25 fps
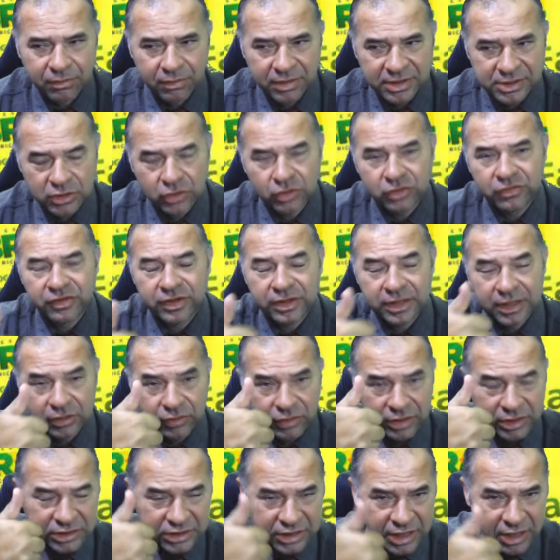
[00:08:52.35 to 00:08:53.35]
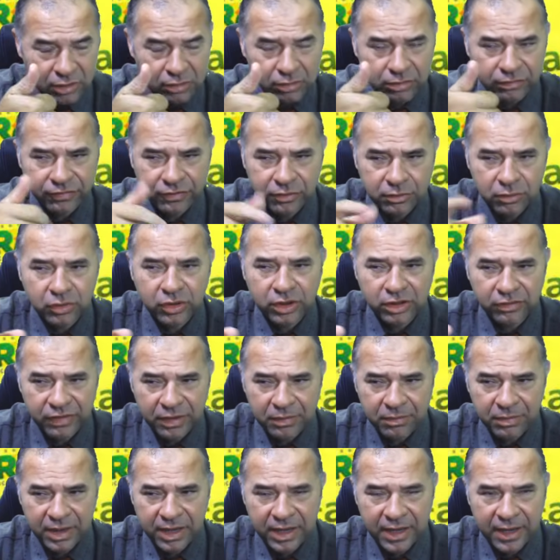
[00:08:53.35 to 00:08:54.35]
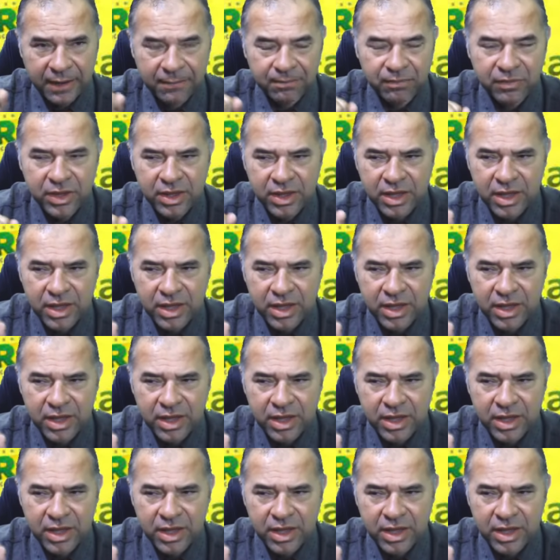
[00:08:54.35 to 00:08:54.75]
Mas a governadora já confirmou que vai pagar.